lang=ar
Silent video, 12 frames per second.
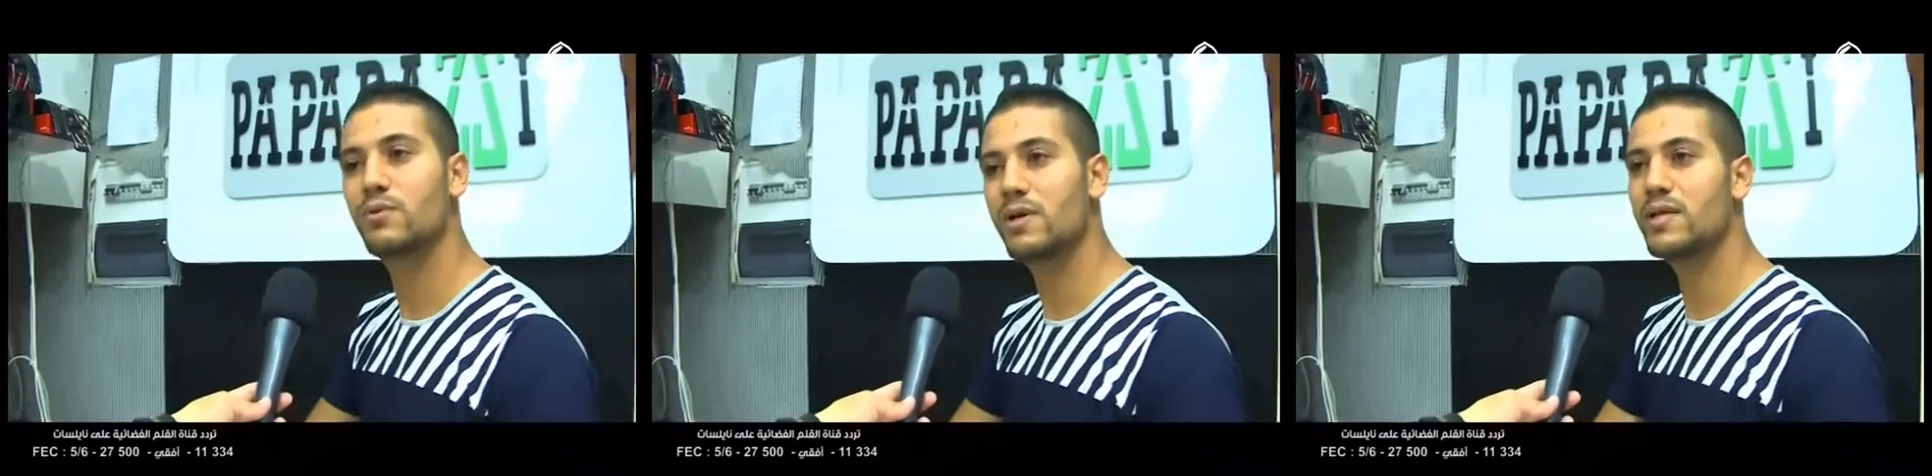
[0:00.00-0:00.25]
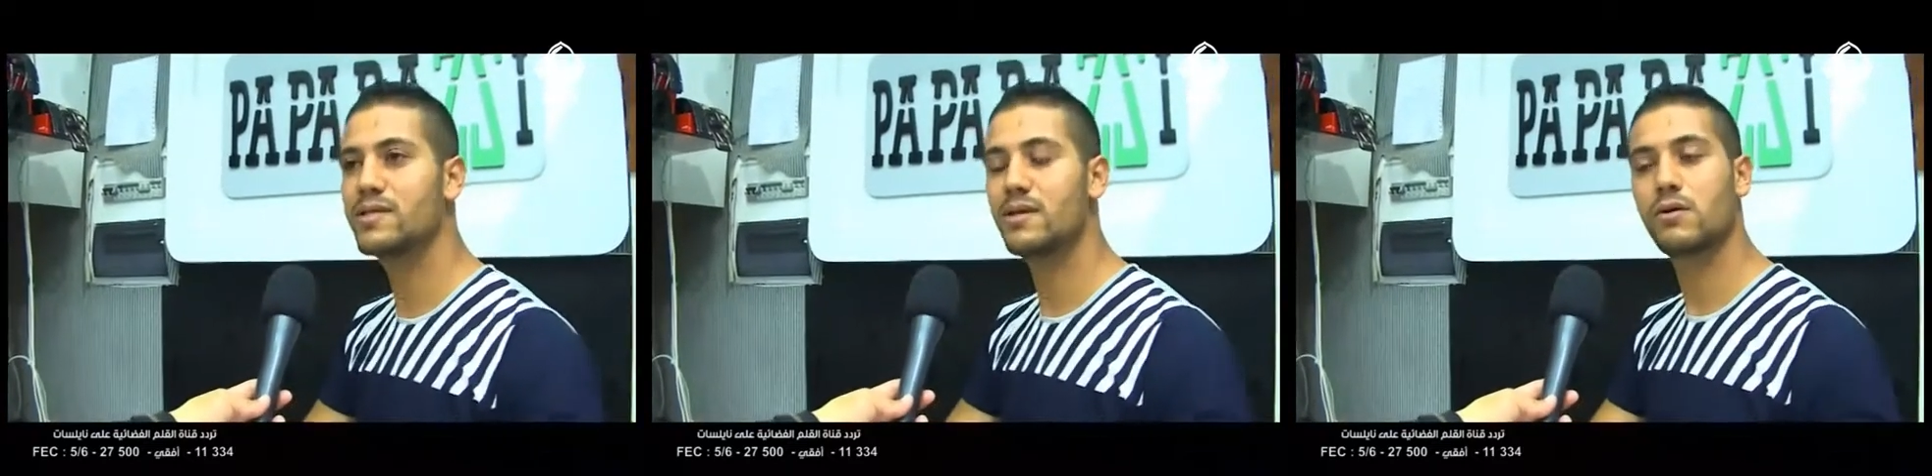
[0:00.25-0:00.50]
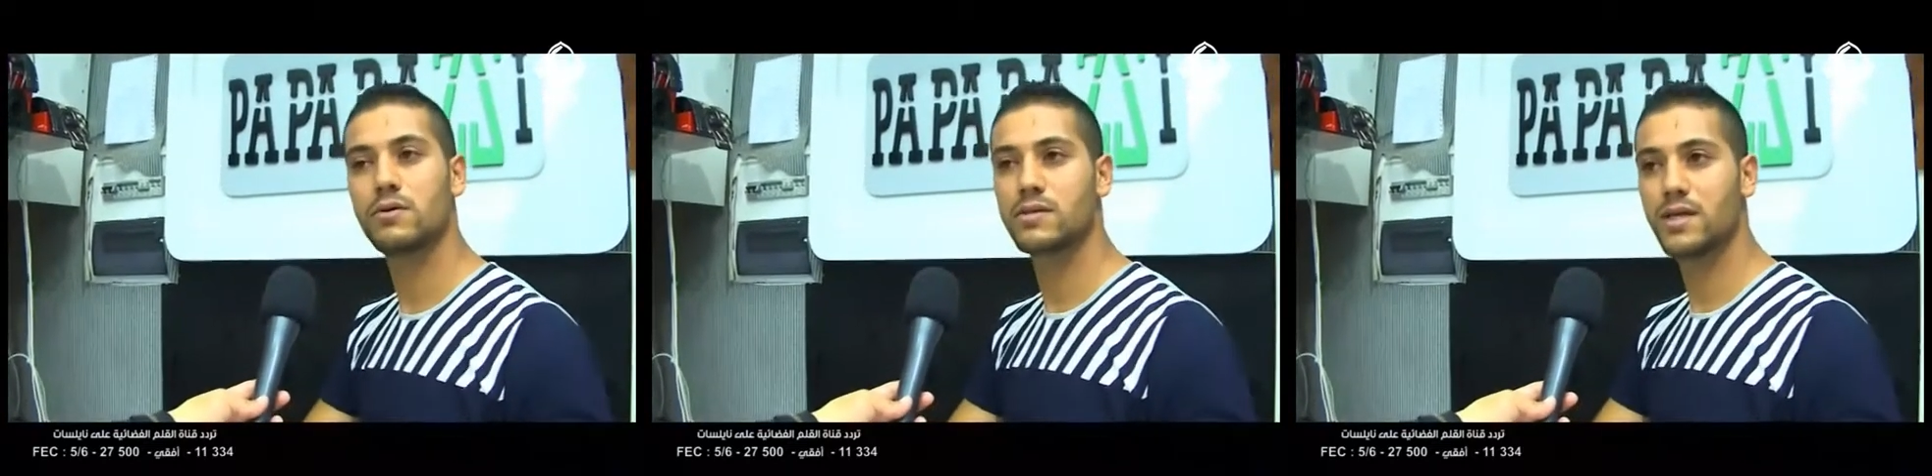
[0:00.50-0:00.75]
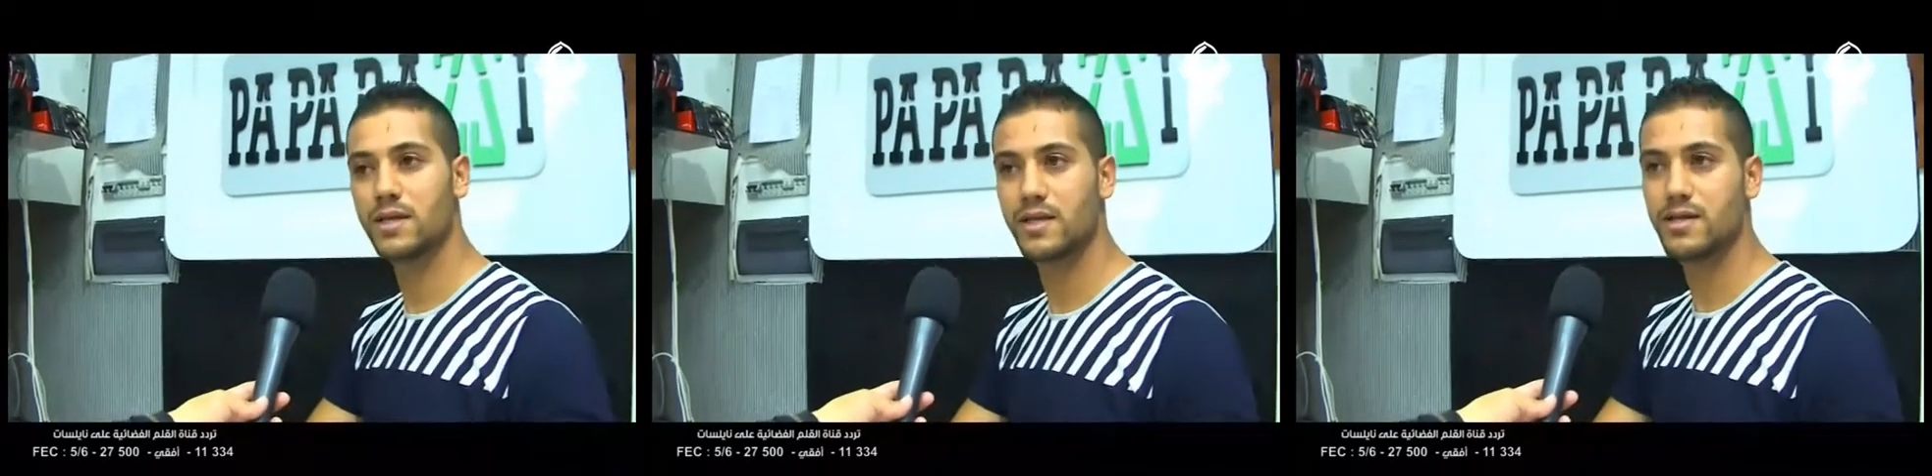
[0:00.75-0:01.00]
20% تولي
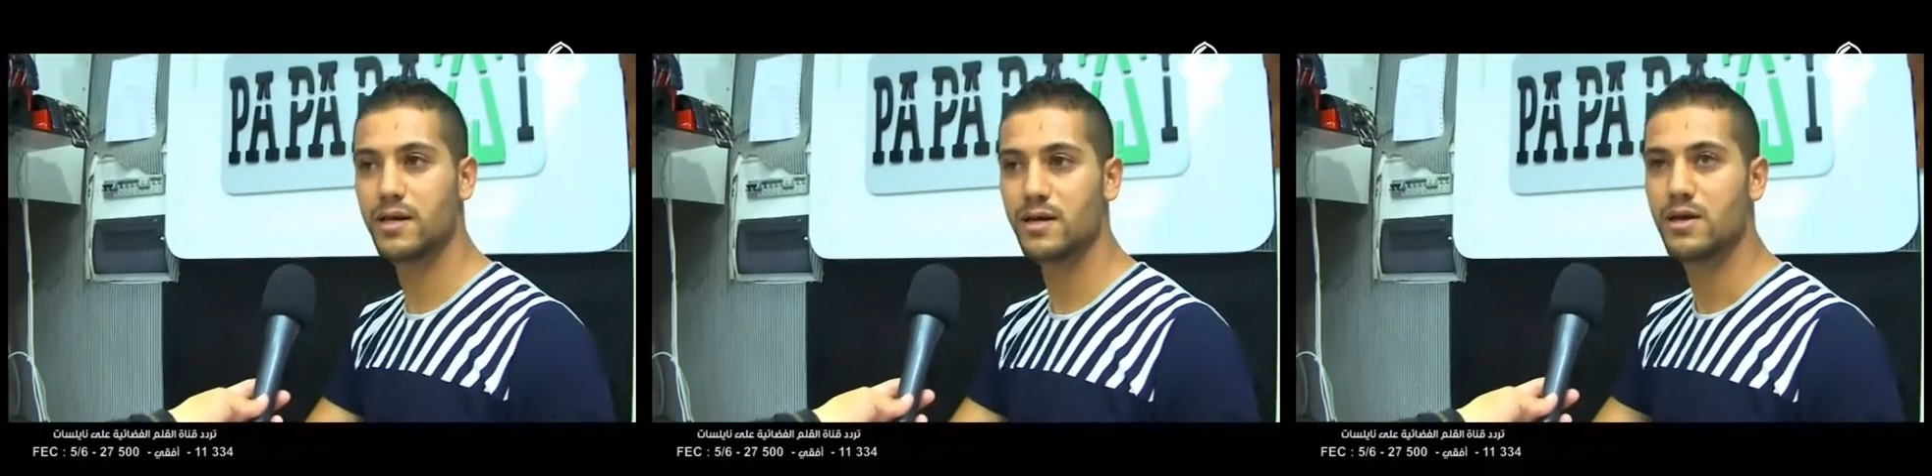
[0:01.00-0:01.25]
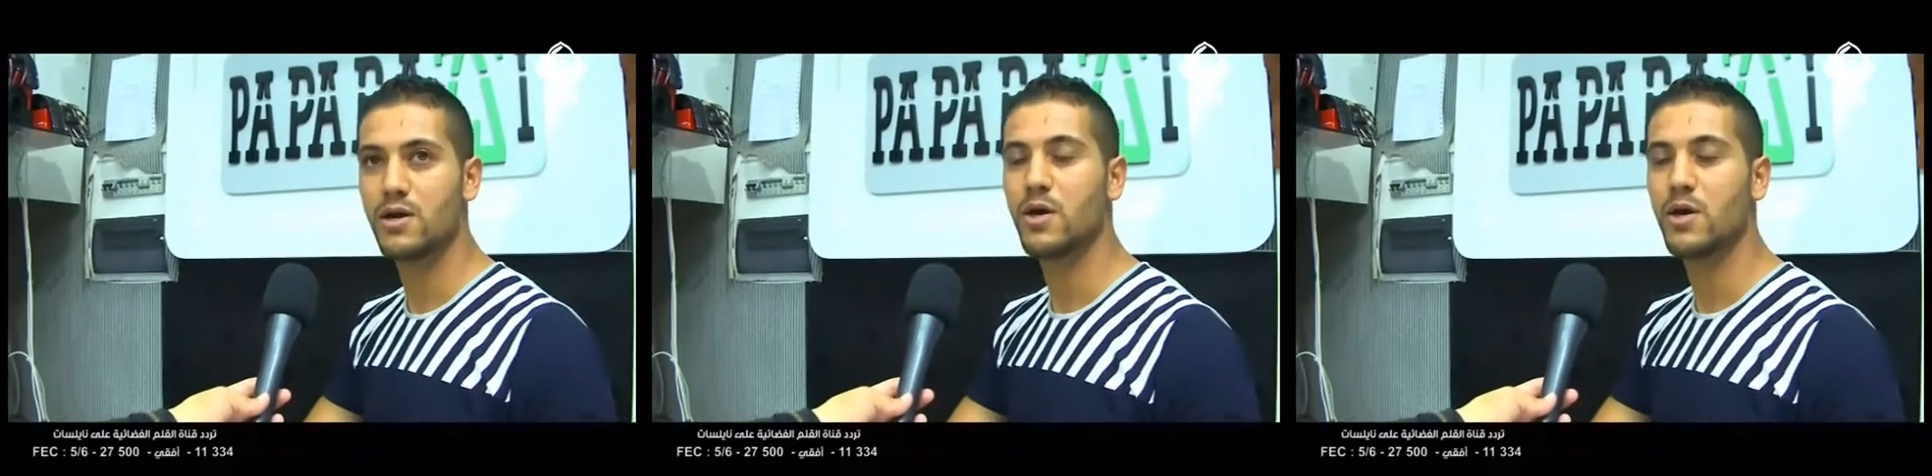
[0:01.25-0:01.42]
55 دينار